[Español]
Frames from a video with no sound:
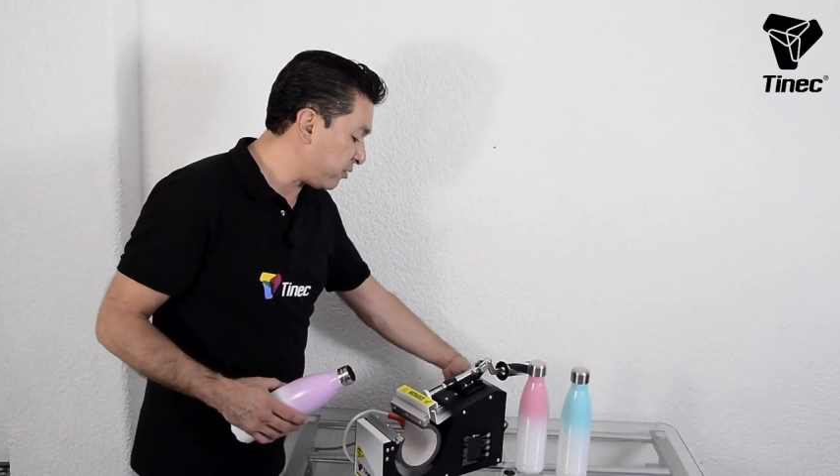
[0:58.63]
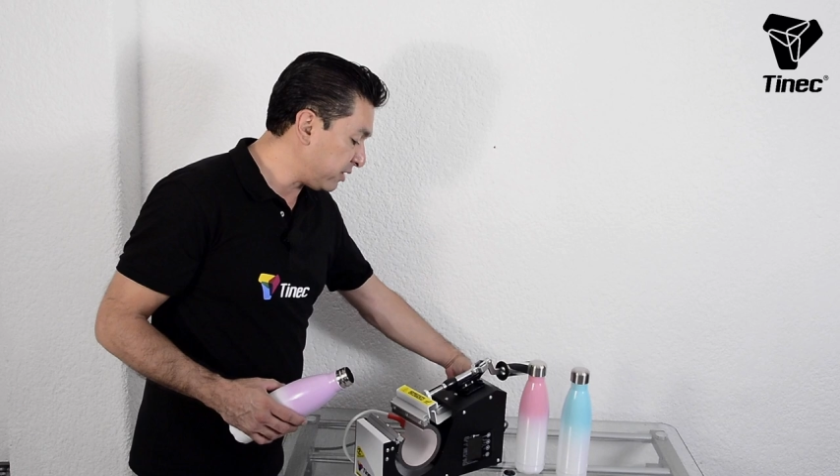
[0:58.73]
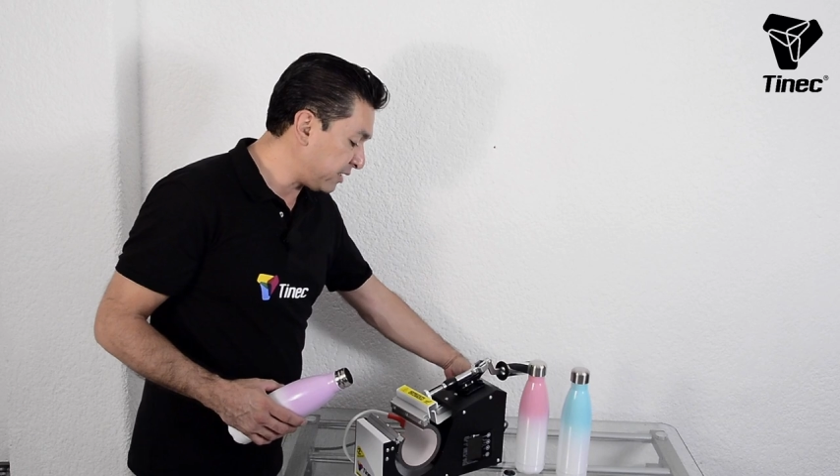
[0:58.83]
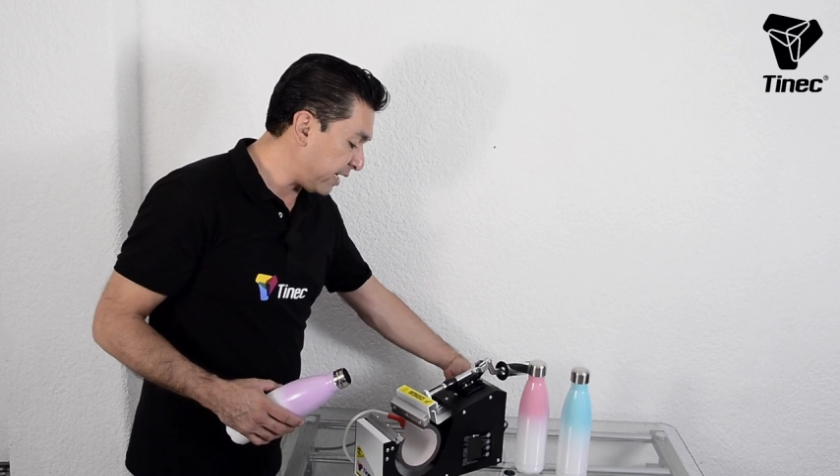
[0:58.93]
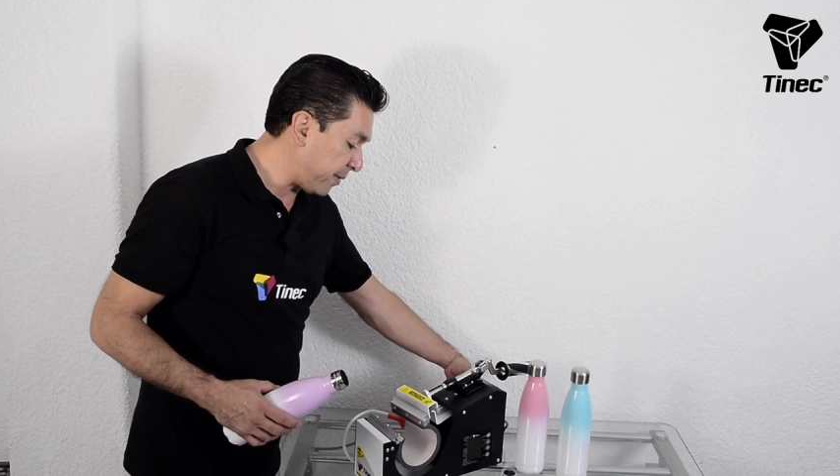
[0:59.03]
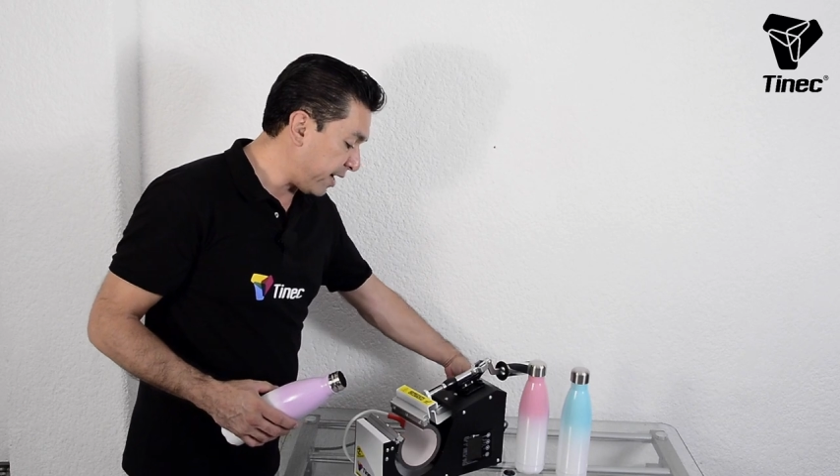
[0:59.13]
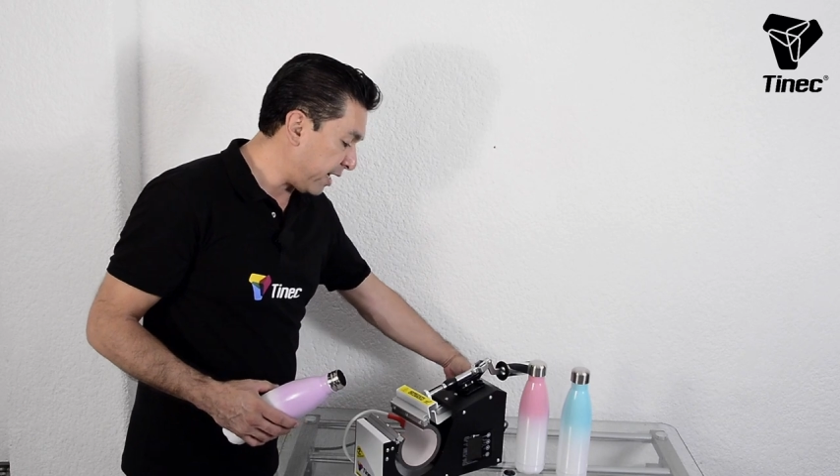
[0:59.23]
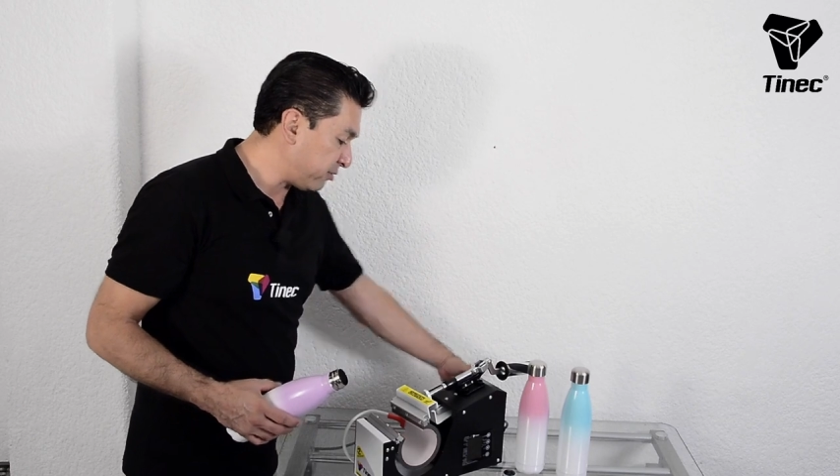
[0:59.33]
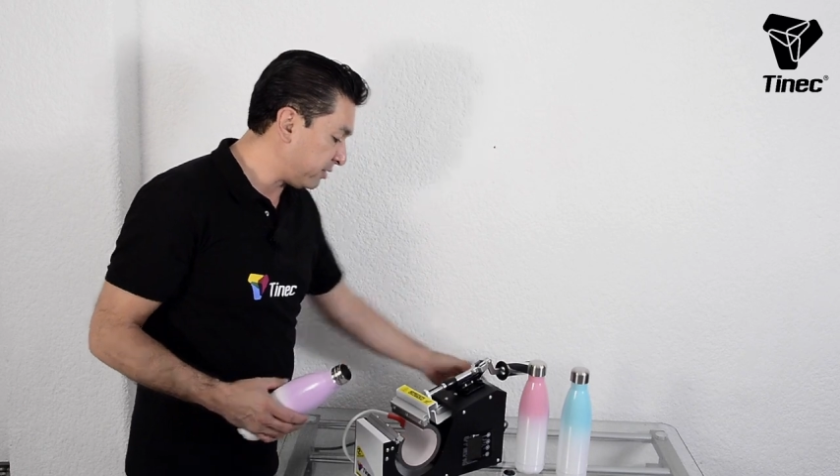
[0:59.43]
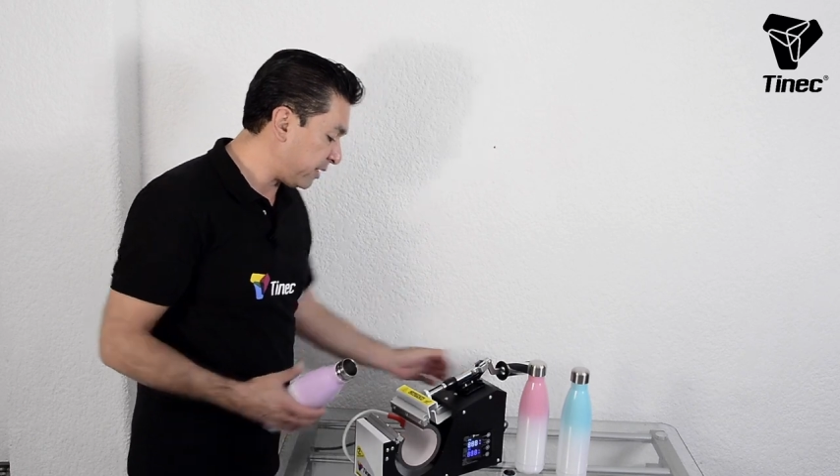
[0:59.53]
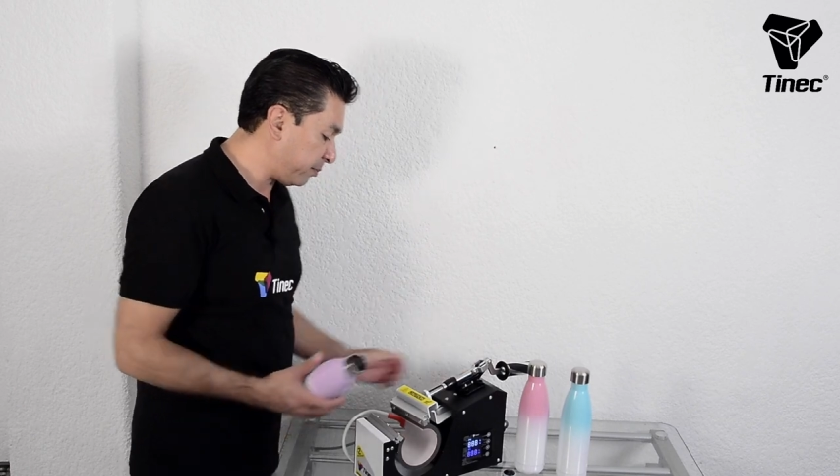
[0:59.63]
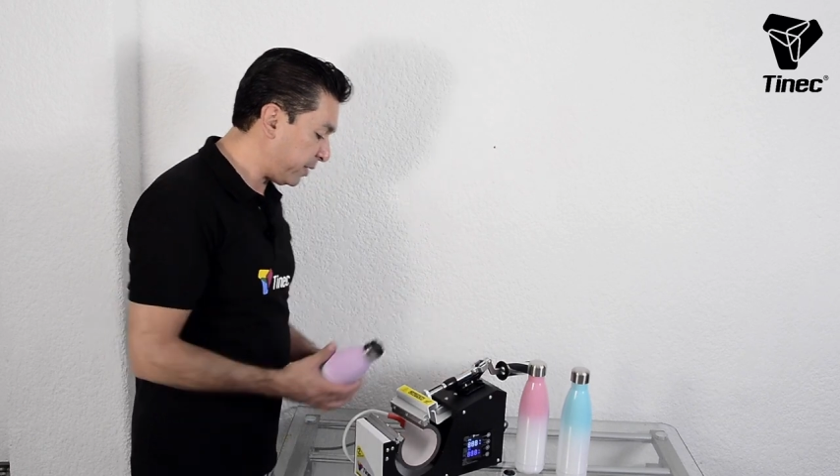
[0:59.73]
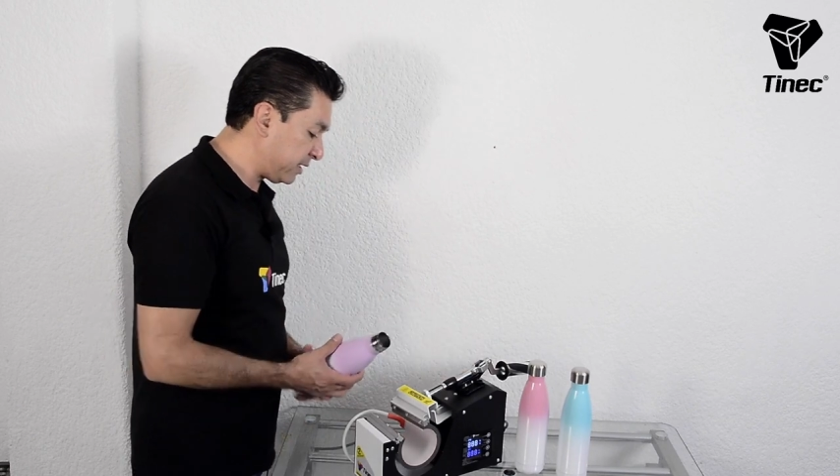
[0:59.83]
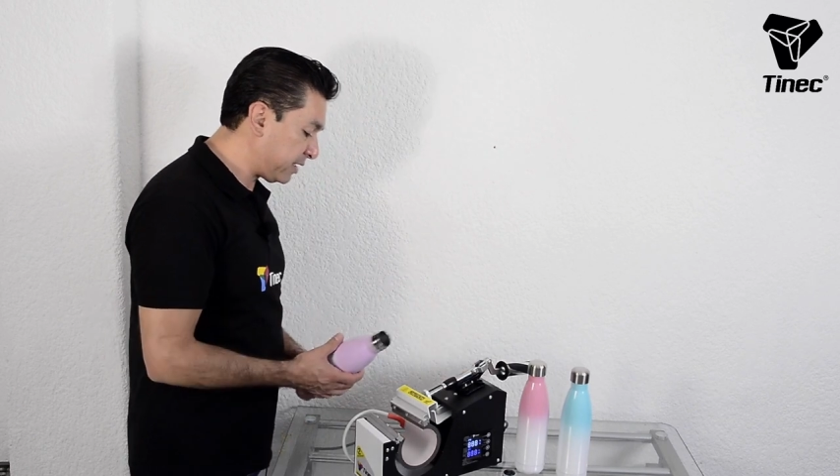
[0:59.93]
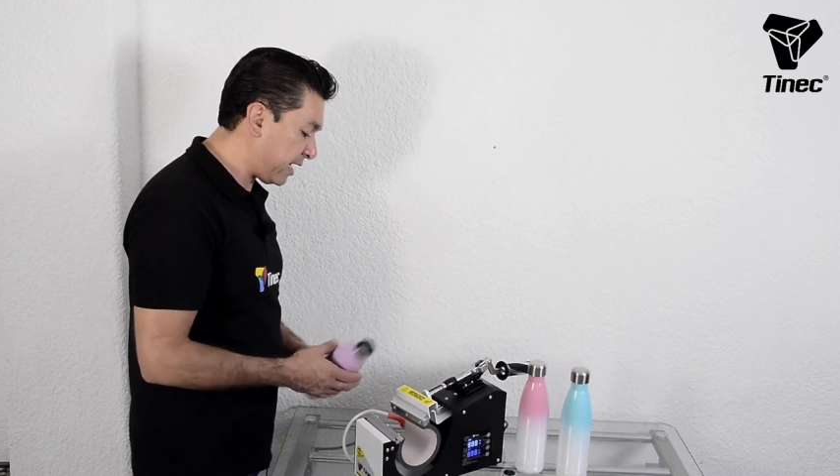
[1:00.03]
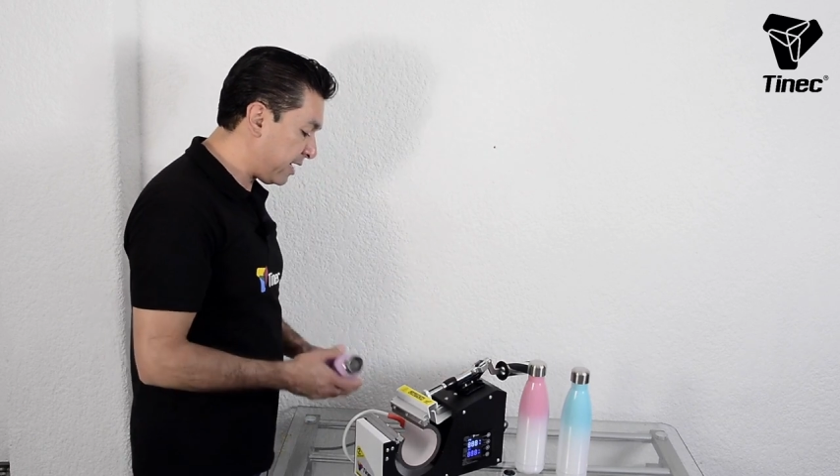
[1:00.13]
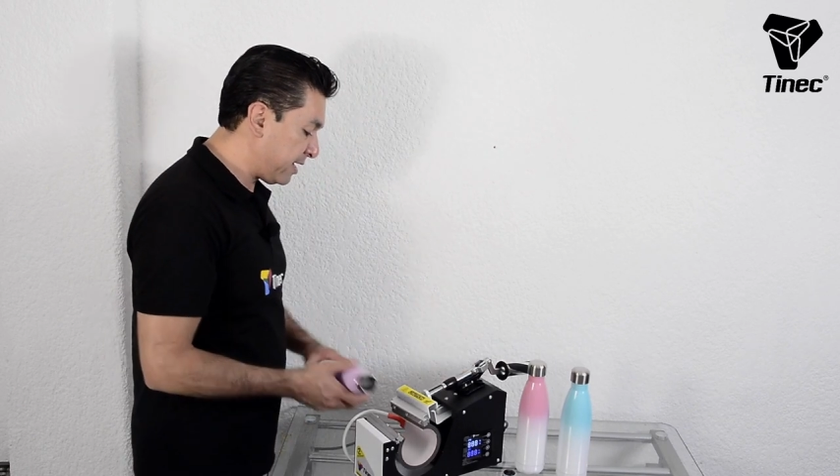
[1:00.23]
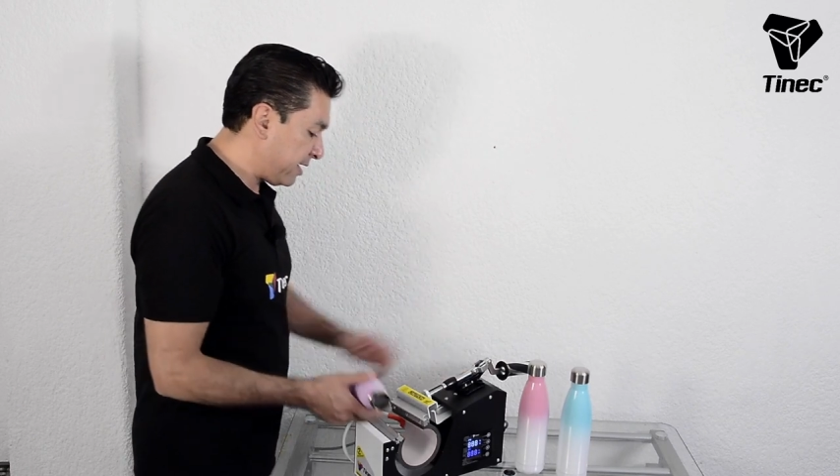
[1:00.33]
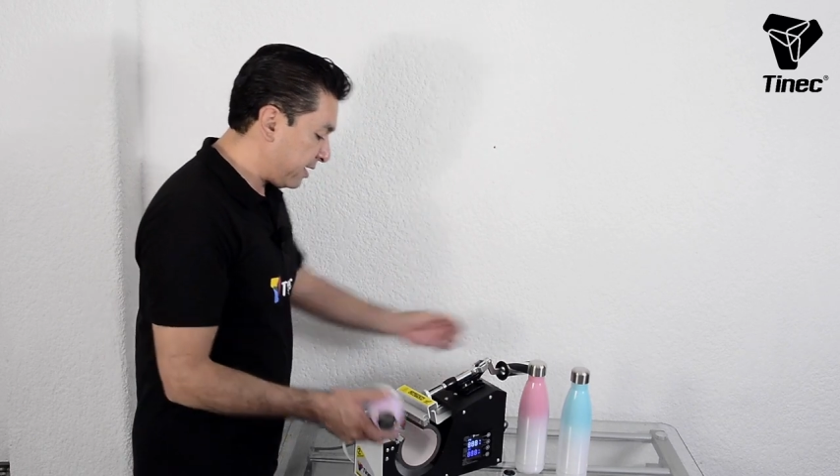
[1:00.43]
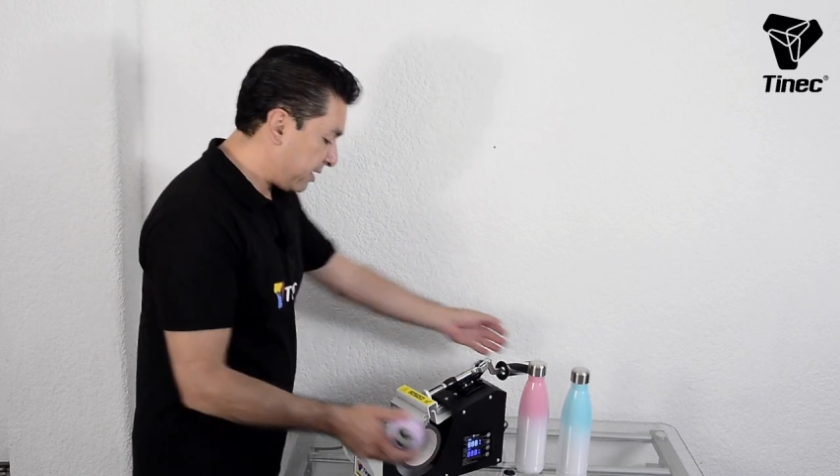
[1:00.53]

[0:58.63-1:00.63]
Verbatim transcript: nuestra, a nuestra prensa